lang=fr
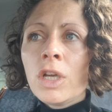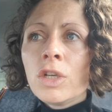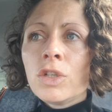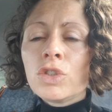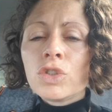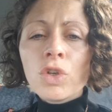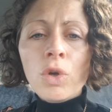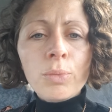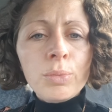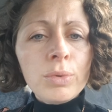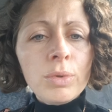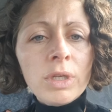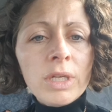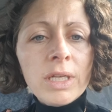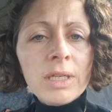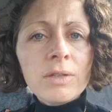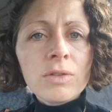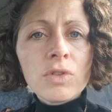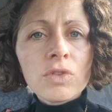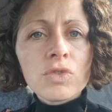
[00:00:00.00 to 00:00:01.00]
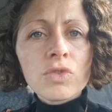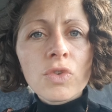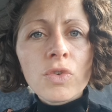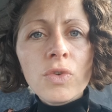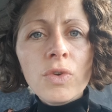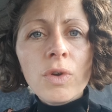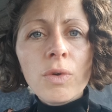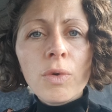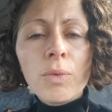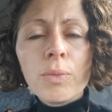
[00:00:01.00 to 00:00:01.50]
chambouler
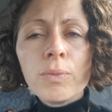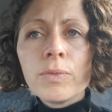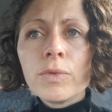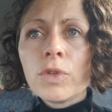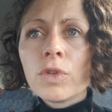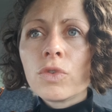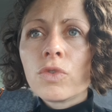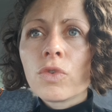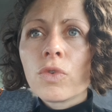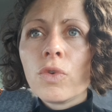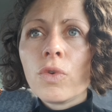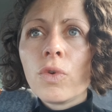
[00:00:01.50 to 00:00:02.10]
notre, notre,